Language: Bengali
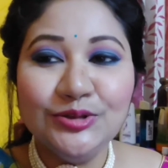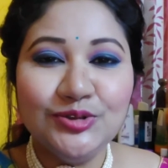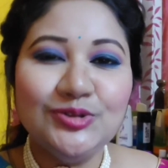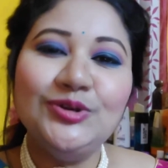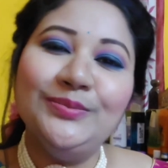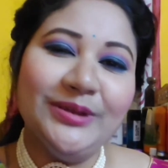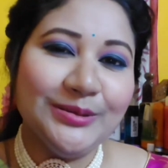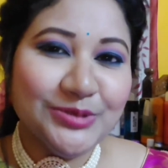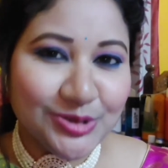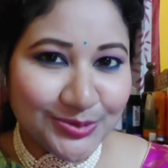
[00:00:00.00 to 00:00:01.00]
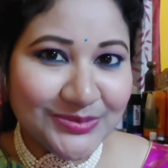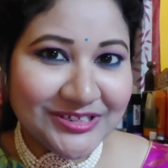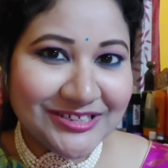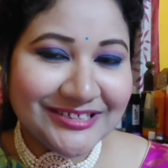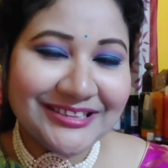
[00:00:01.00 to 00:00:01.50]
যদিও মেয়েটা ভীষণ
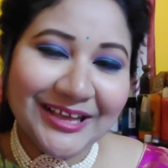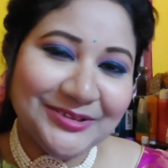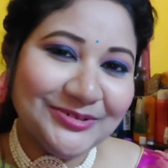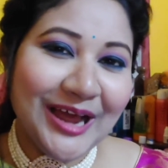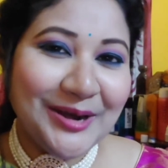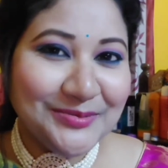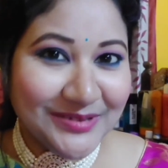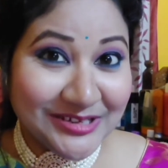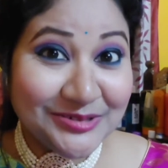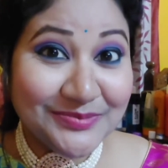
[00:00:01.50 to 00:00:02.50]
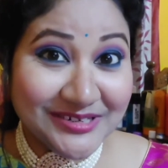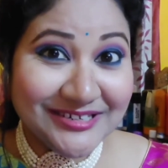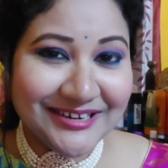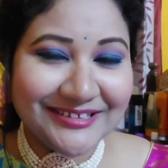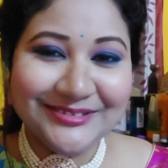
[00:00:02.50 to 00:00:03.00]
মিষ্টি তাই জন্য আরও বেশি
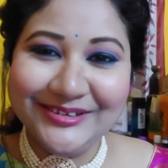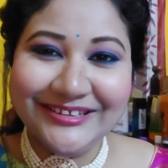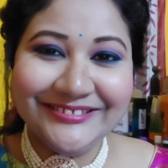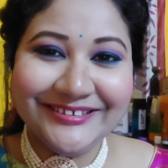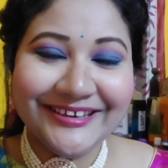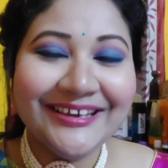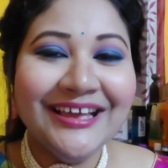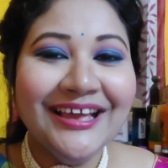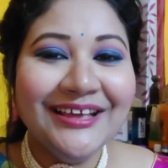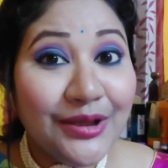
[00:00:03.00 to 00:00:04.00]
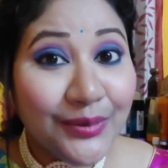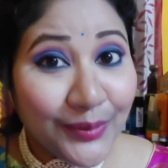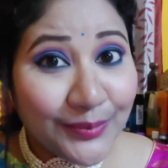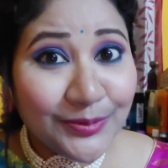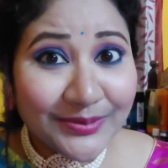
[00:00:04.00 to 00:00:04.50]
মিষ্টি লাগছিল আজকে আই
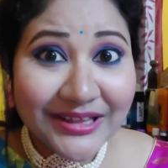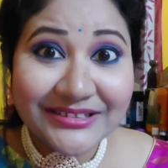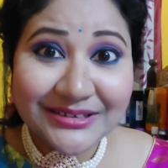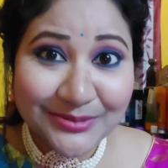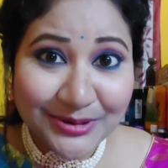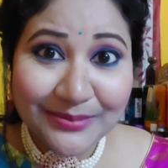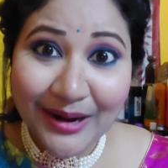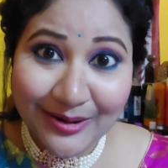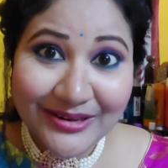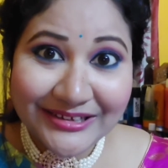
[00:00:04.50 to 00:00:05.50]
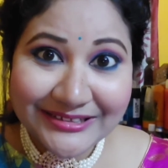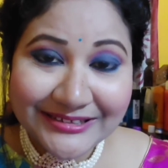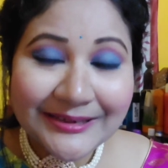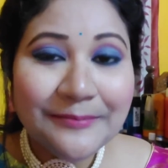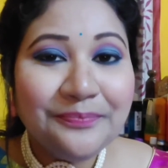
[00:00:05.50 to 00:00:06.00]
হোপ তোমাদের আজকে ভিডিওটা ভালো
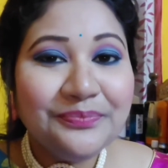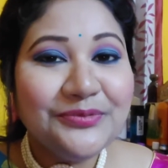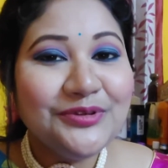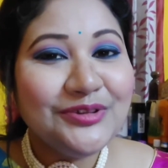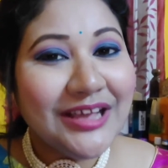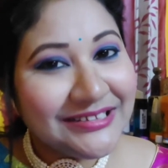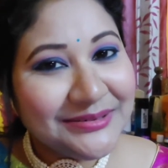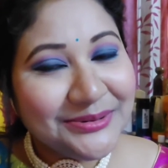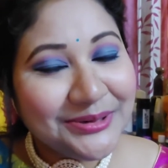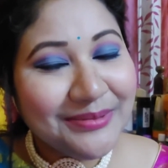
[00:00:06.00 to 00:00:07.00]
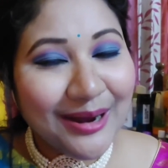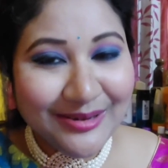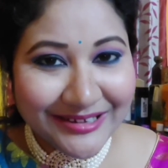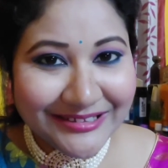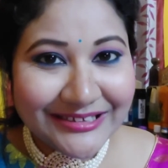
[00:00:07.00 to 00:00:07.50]
লেগেছে যদি আজকে ভিডিওটা ভালো
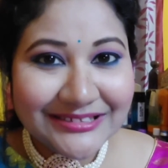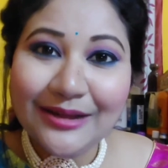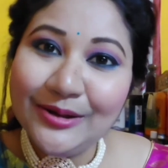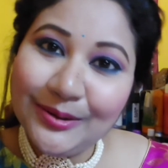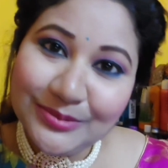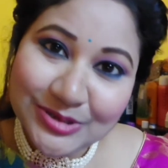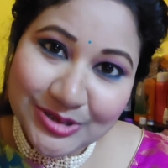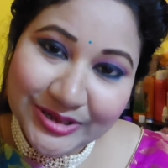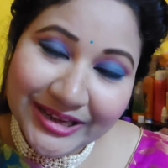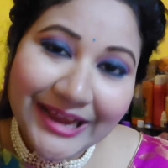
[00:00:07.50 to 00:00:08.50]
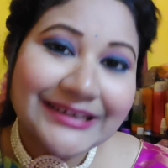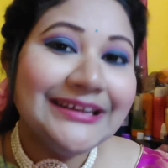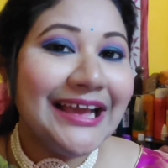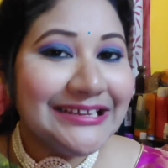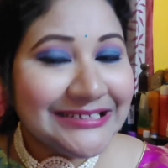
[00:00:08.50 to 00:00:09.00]
লেগে থাকে তাহলে অবশ্যই একটা লাইক